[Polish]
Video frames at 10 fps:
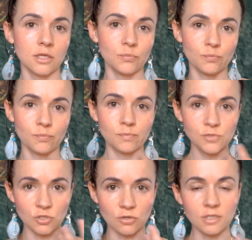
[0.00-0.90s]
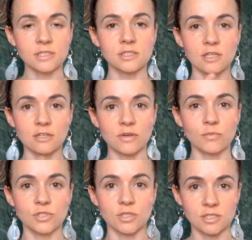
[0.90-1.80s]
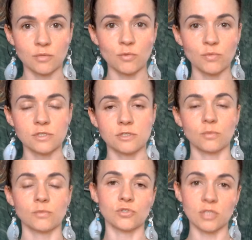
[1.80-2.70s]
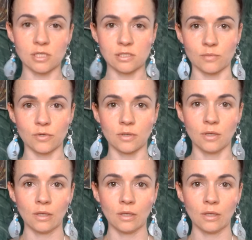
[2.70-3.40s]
I ciągle zastanawiamy się, chcemy być ze sobą, czy nie chcemy.